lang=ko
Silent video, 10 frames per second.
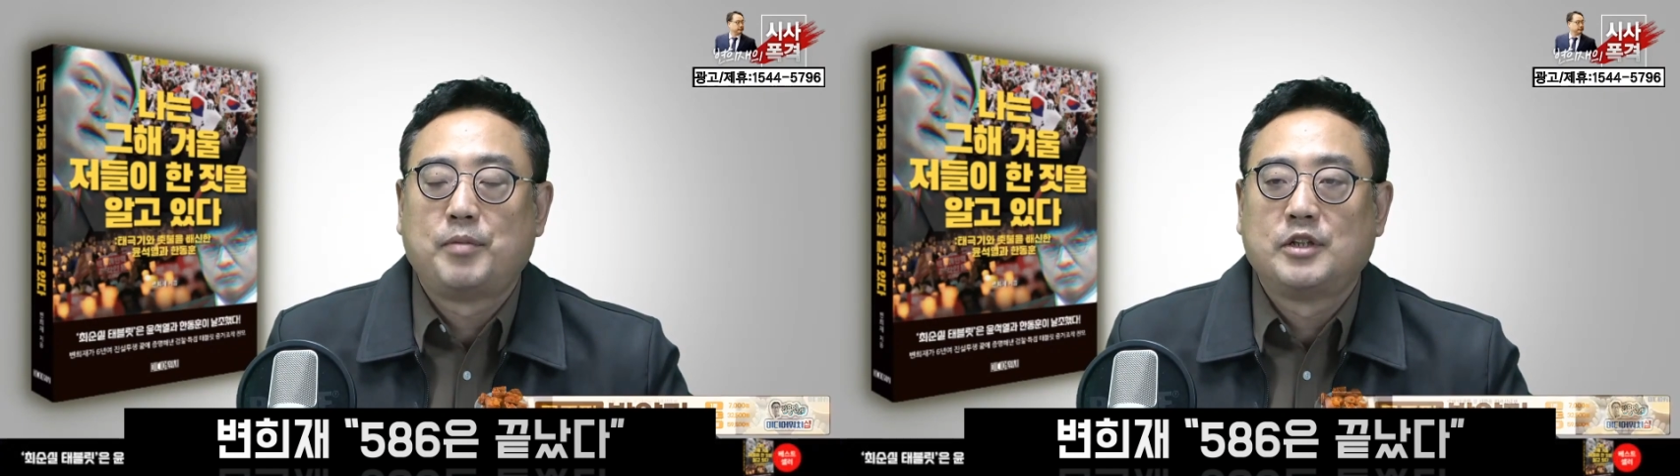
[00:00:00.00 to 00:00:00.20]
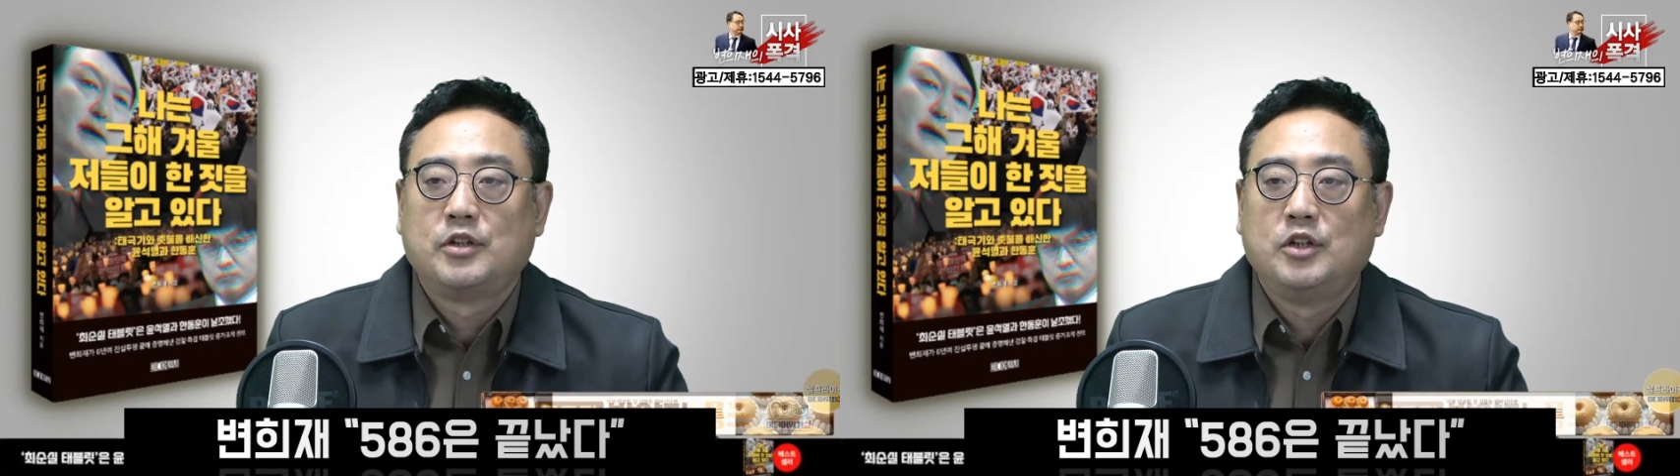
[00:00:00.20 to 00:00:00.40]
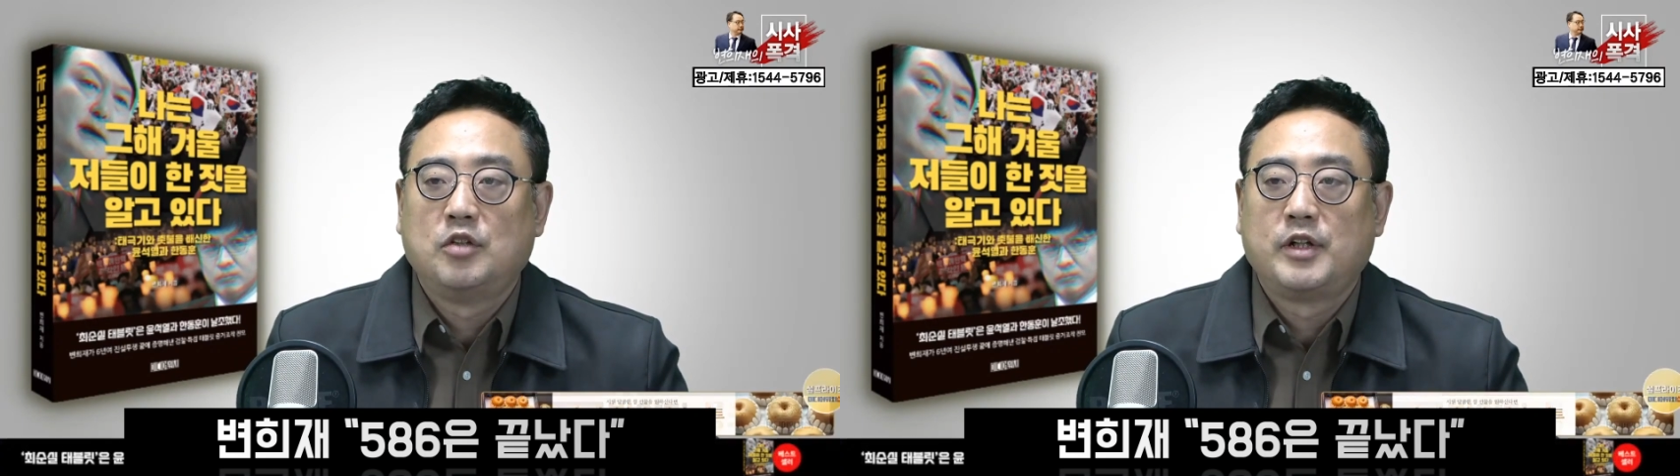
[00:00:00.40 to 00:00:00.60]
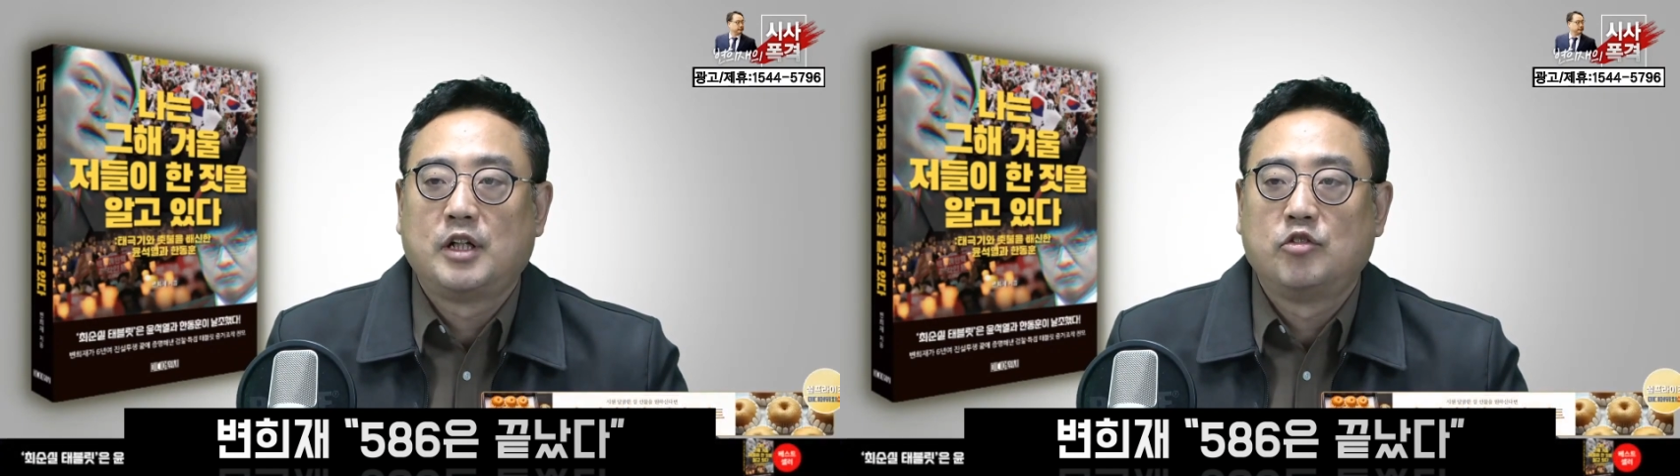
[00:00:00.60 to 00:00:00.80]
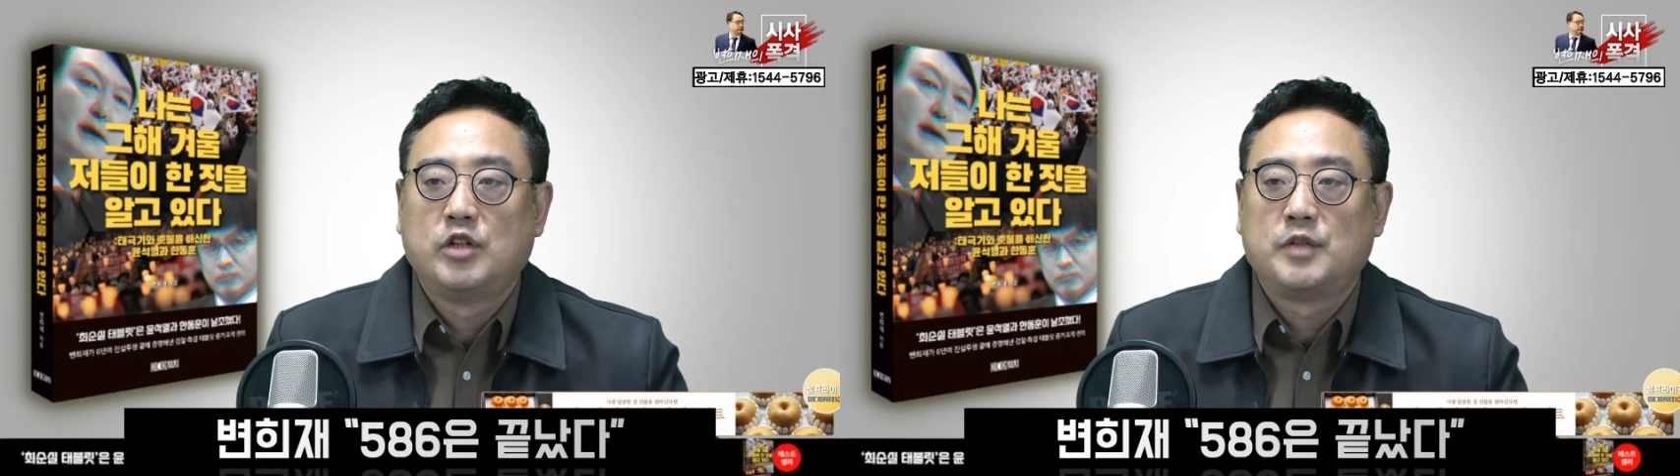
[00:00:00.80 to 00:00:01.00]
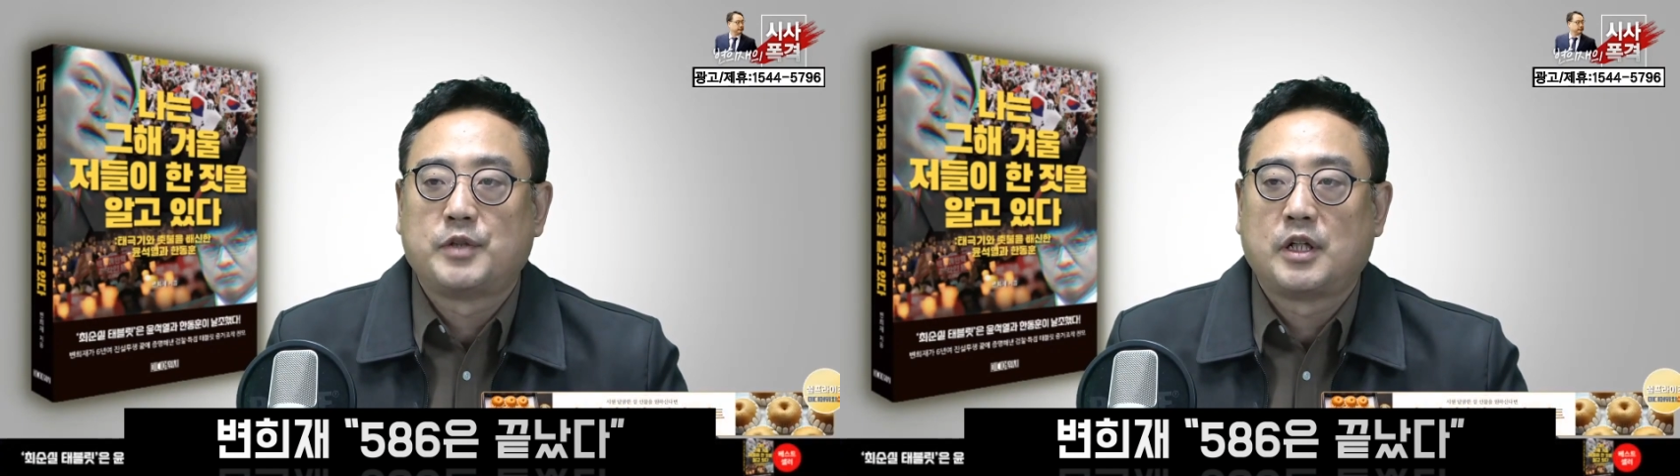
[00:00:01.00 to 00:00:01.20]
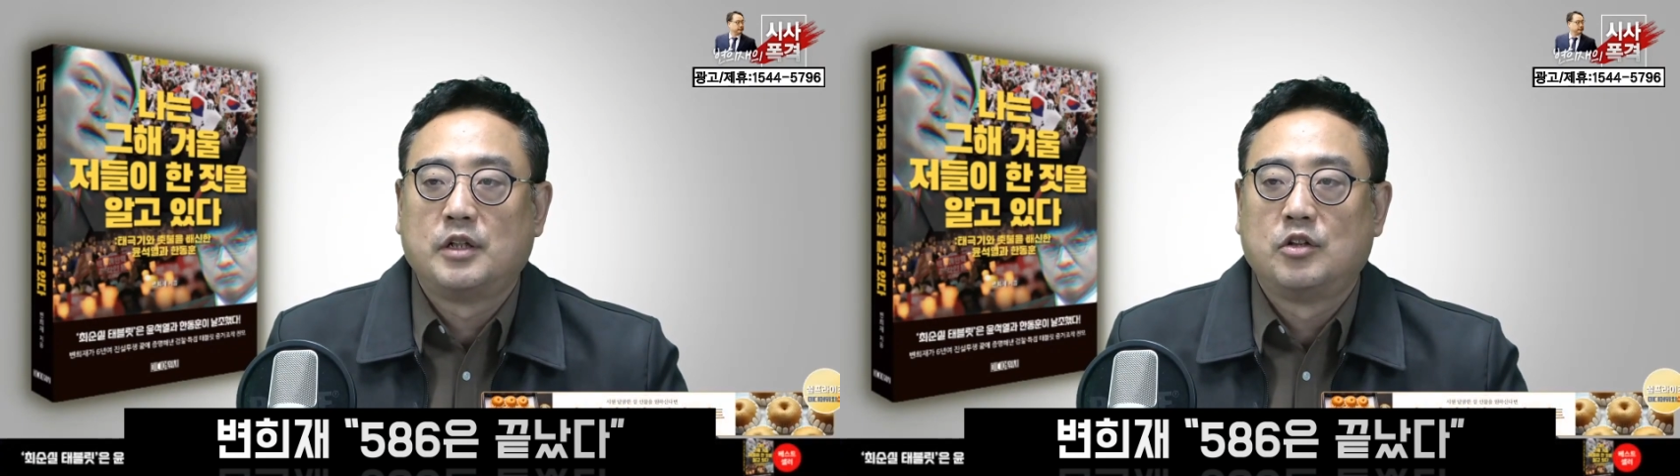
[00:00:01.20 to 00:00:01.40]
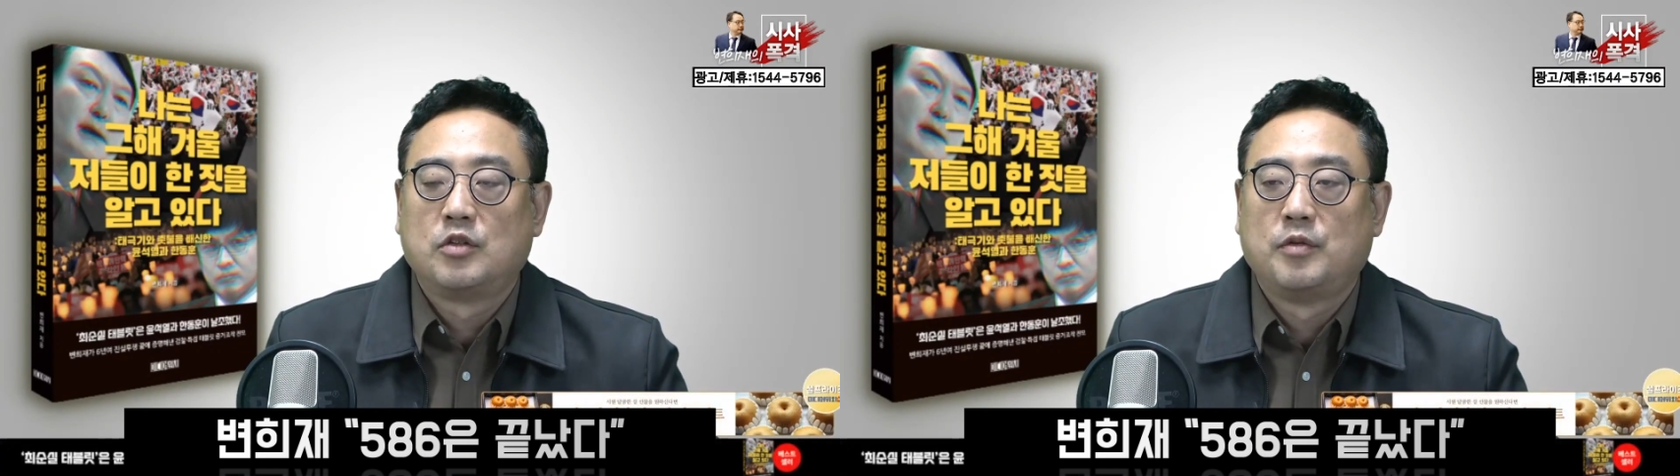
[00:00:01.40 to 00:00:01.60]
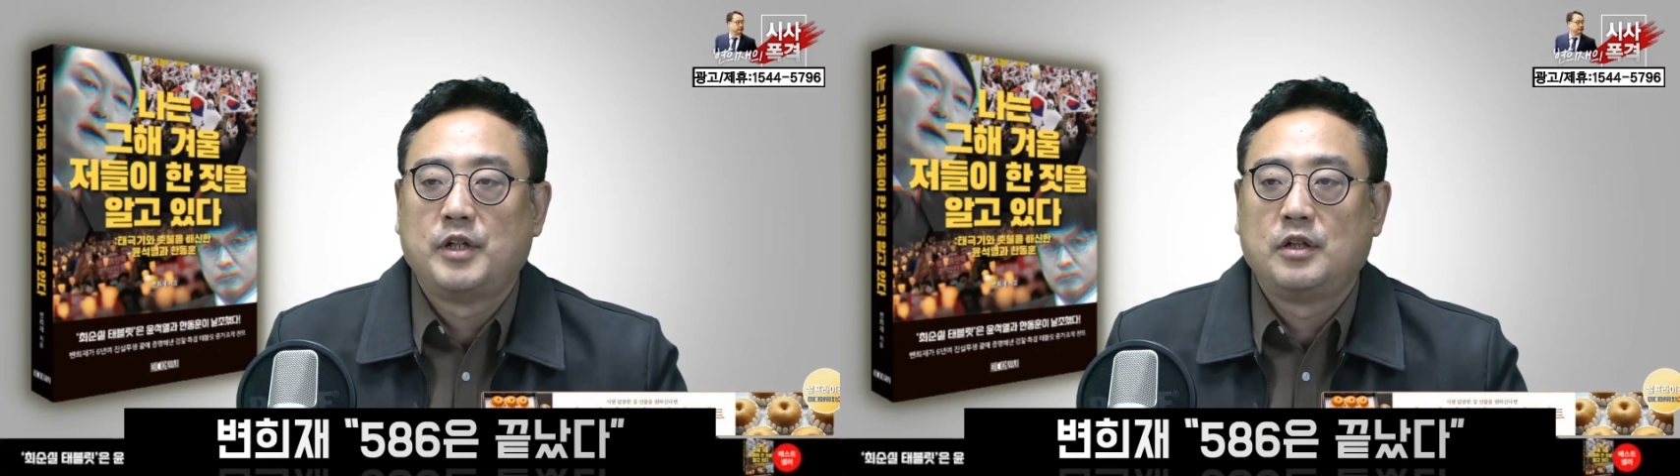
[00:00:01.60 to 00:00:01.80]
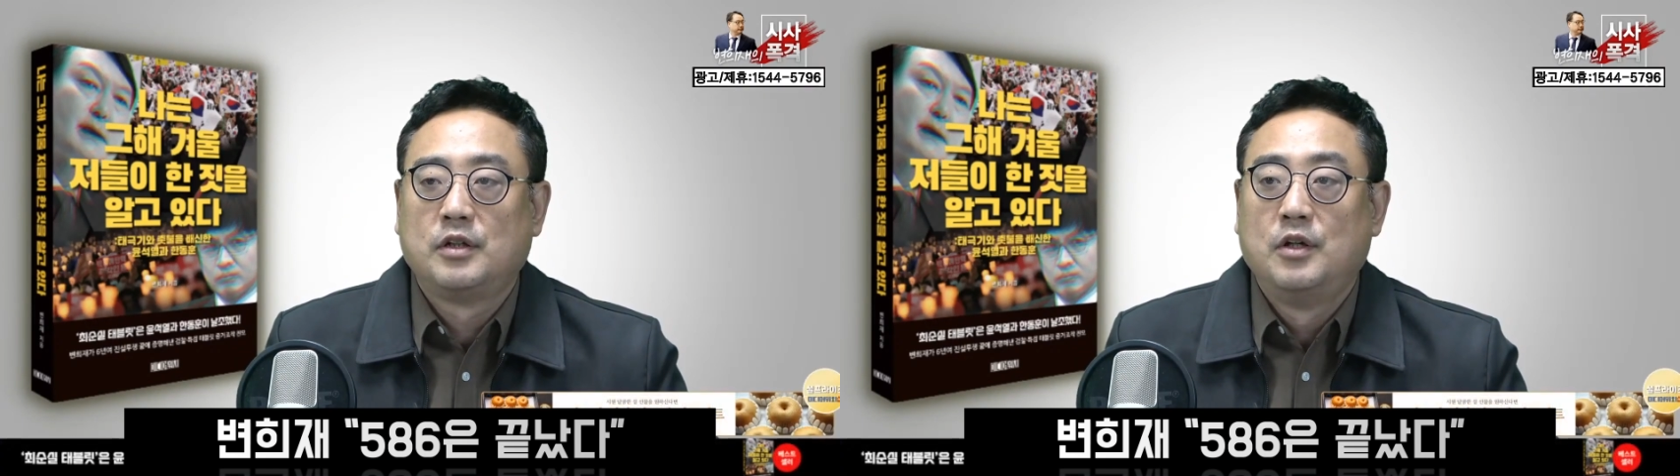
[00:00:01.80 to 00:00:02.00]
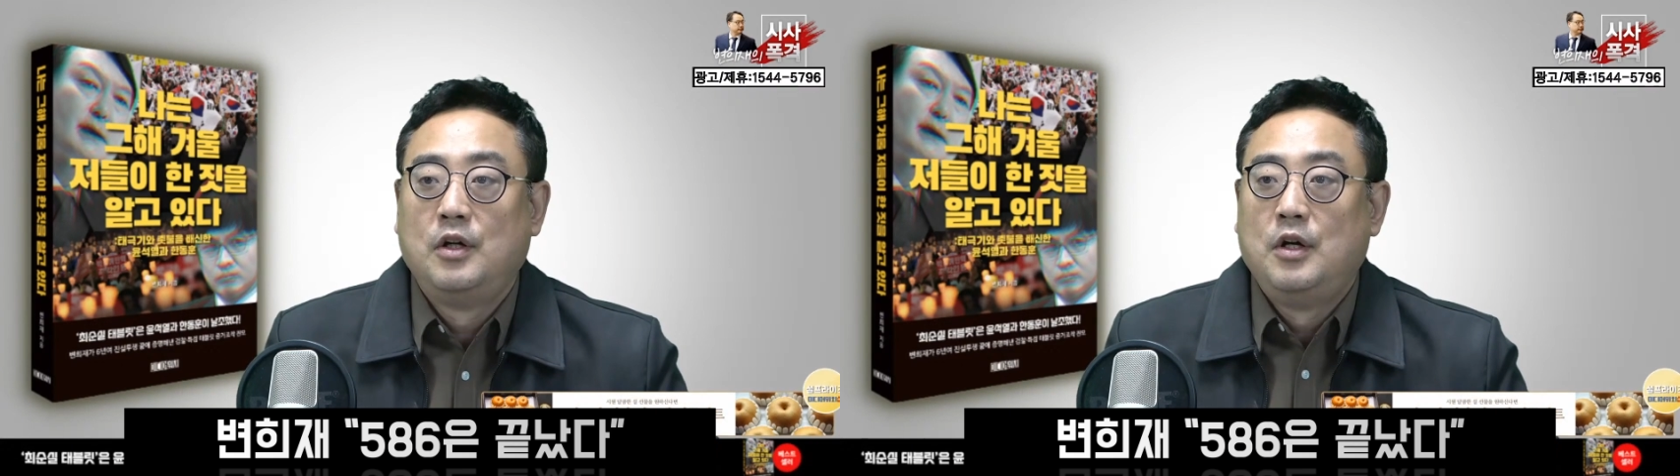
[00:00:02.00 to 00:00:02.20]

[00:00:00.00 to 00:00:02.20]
빠져 이념의 가두리에 집착하는 것을 보면